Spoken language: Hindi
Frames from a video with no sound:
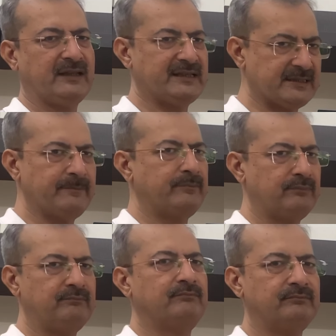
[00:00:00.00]
ये जब
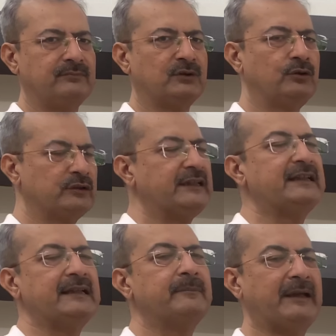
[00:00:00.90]
दो
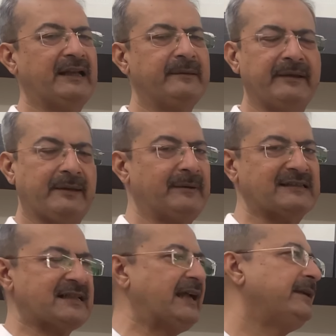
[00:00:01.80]
तीन दिन पहले ही मेरे
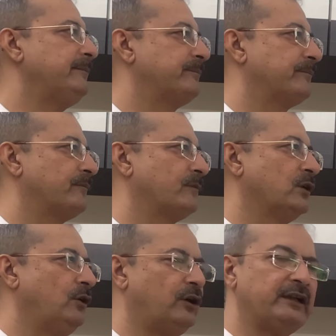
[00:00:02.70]
पास आए
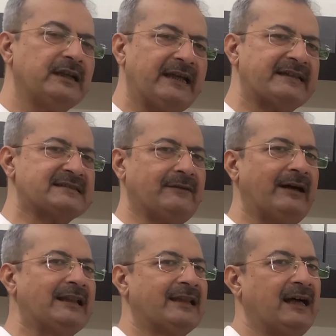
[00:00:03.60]
और इनका एक
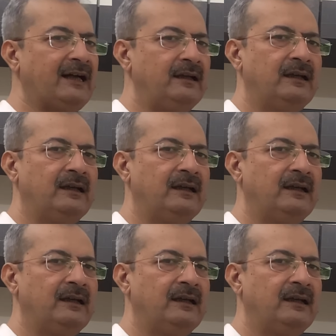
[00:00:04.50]
सवाल था